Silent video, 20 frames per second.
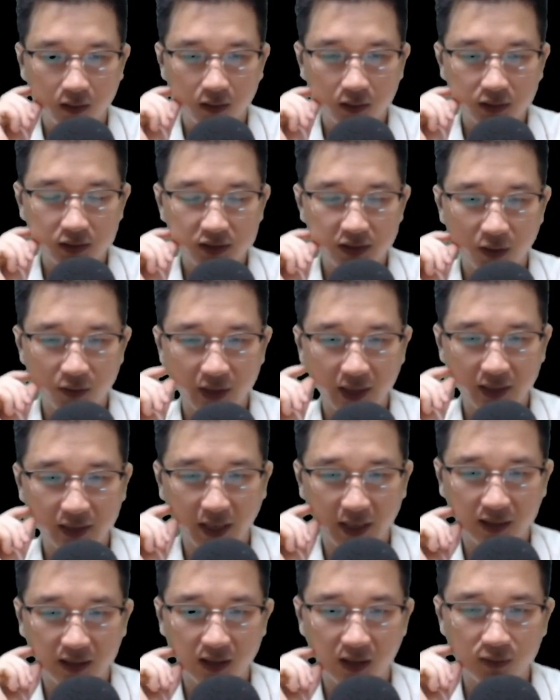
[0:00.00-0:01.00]
Sau khi
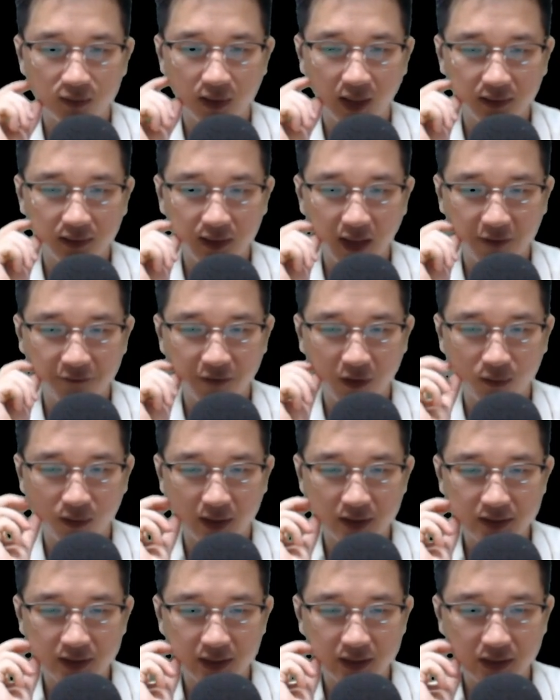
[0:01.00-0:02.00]
thành công, hắn ta phong
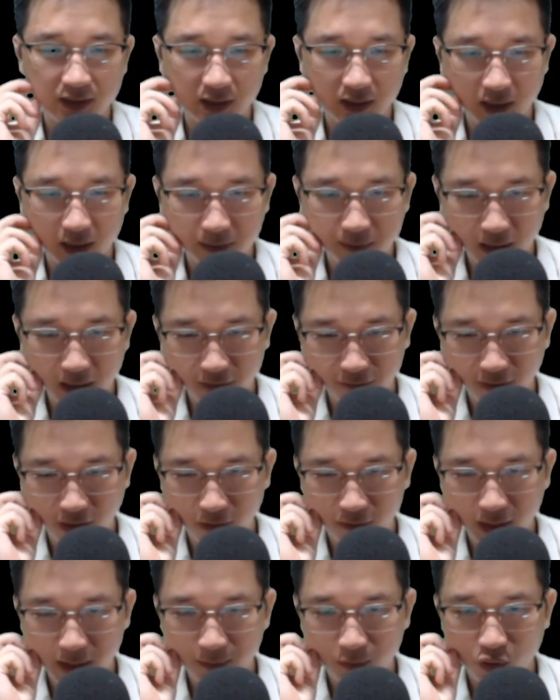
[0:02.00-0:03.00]
ấn chấn giới thiên bì vào
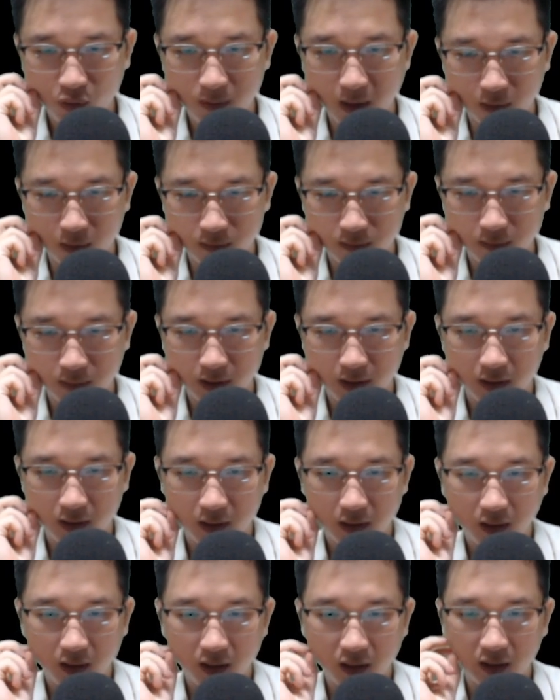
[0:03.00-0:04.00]
kim cô bổng,
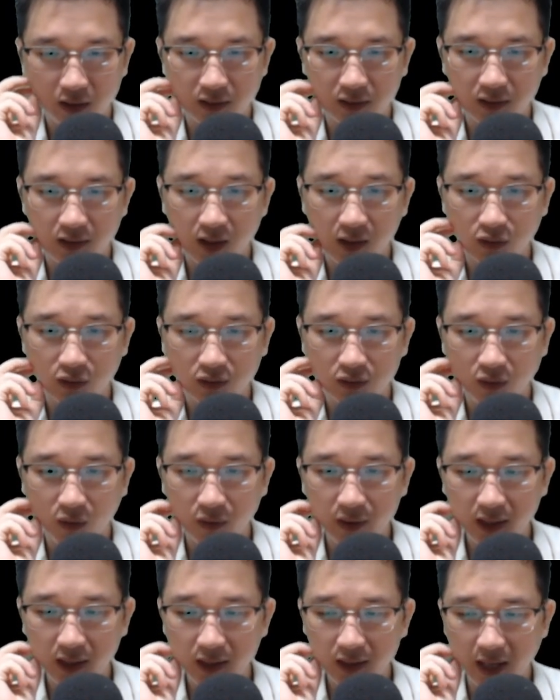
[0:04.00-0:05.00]
hơn nữa còn cố
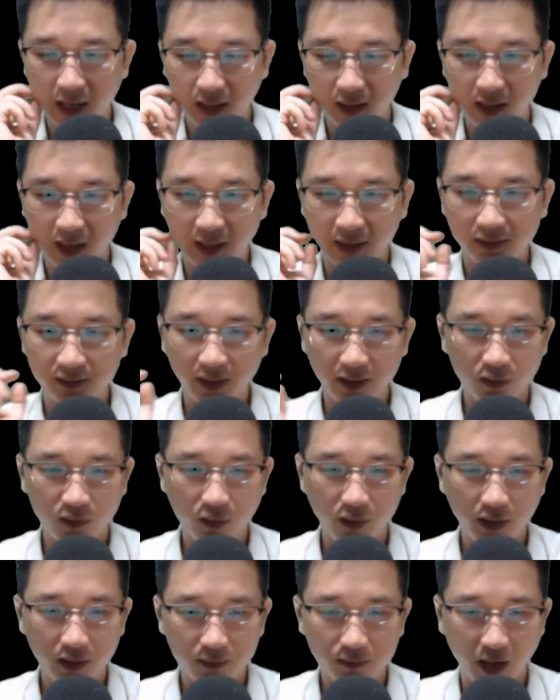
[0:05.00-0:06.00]
ý để lại tình
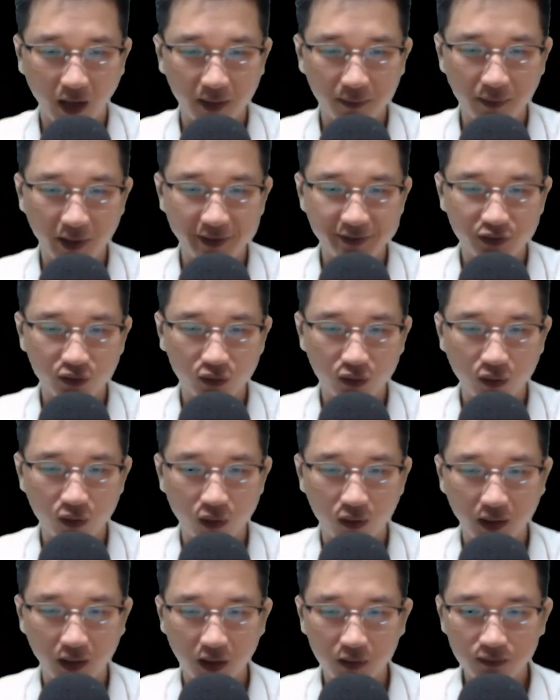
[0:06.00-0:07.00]
huyết bản mệnh cho Tô
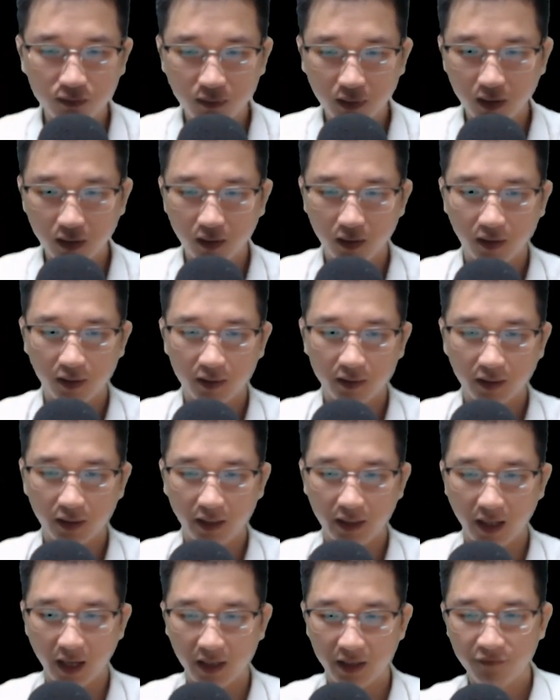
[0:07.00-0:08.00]
Ngộ Không
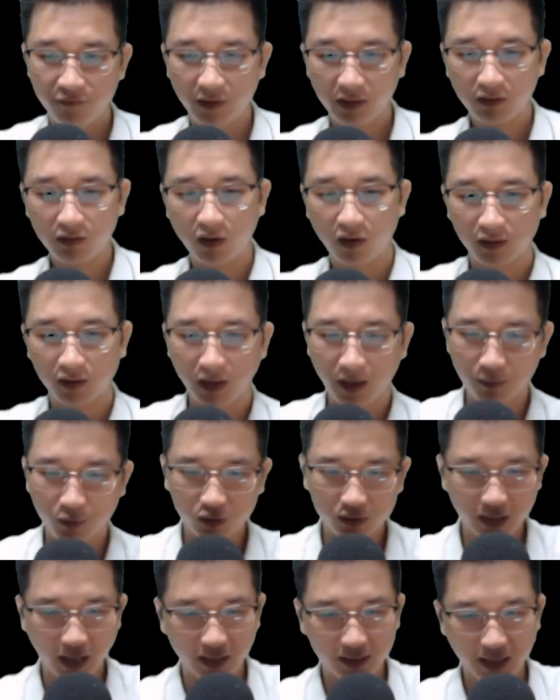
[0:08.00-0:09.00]
Khi ấy vẫn còn là
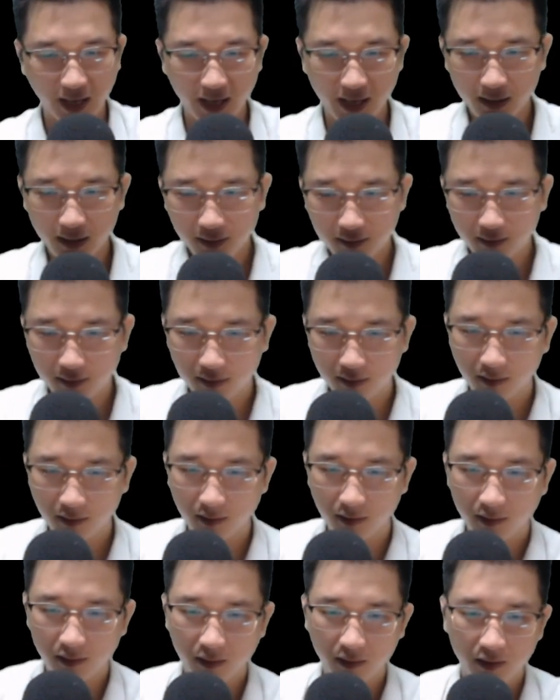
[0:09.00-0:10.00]
một tảng đá
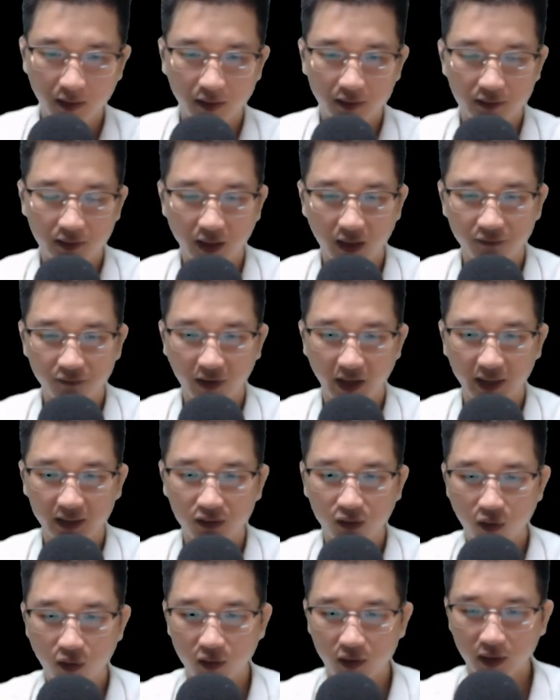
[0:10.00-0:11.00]
Nhờ vậy
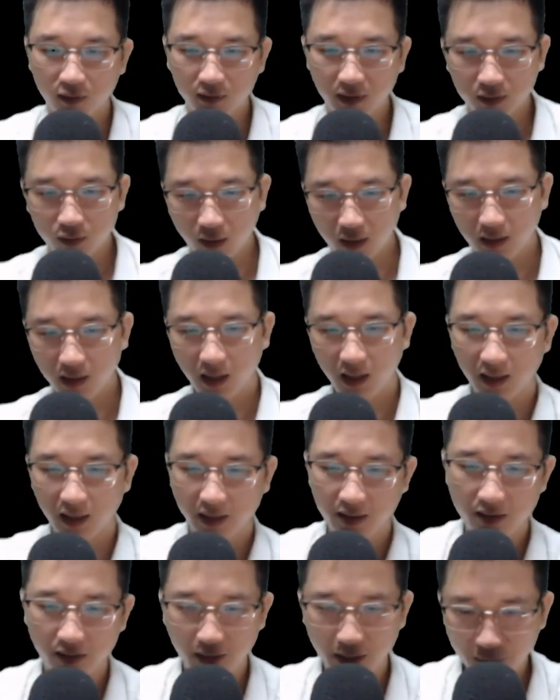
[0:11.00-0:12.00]
Tô Ngộ Không đã thuận lợi
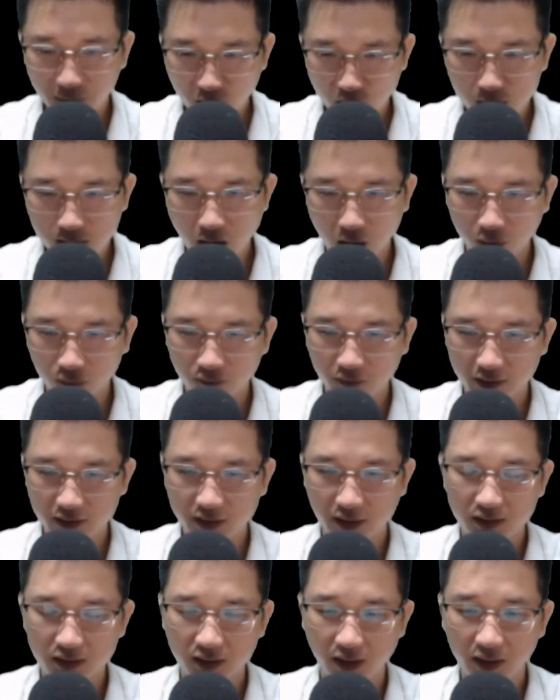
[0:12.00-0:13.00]
lấy được kim cô bổng và
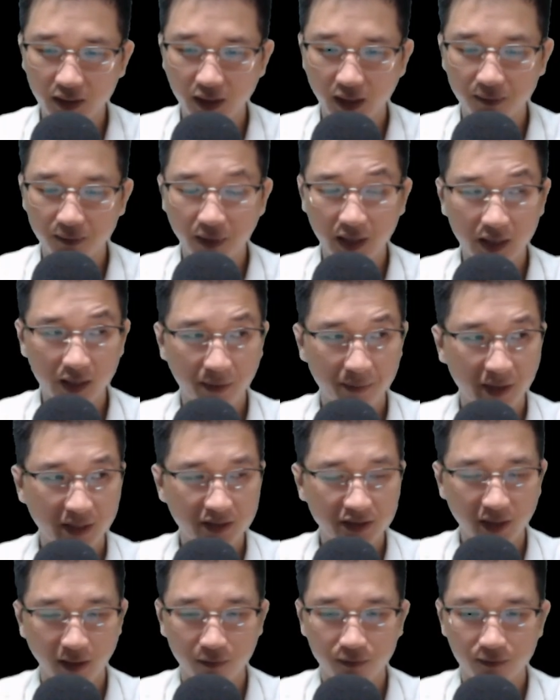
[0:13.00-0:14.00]
chấn giới thiền bì ở bên
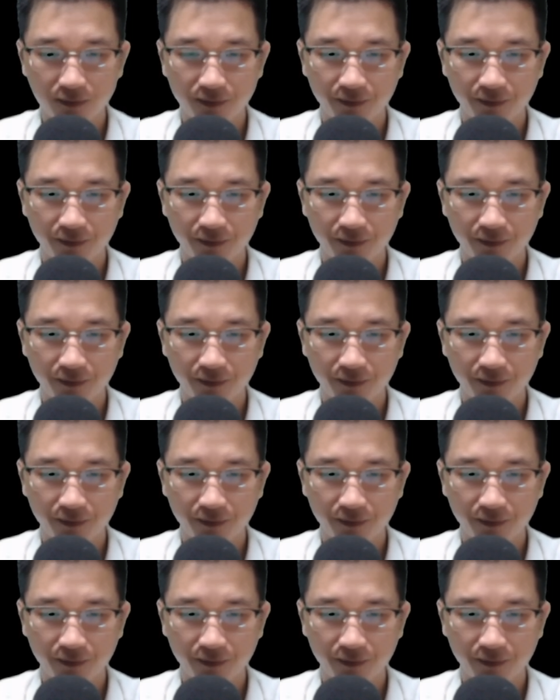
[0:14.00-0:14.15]
trong